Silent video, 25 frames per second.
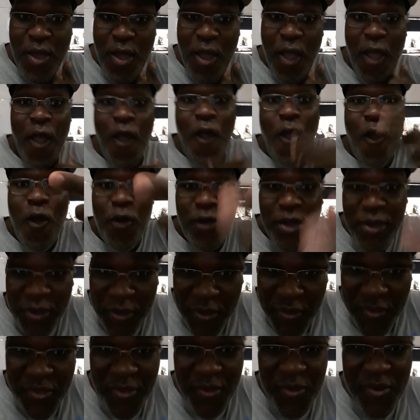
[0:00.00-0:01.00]
Eux
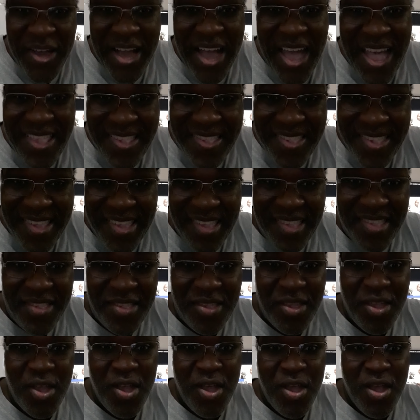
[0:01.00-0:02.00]
qui sont
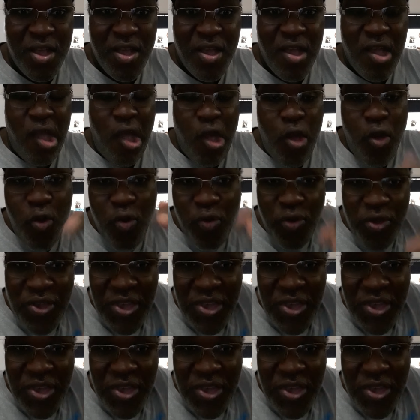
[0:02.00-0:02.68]
racistes, eux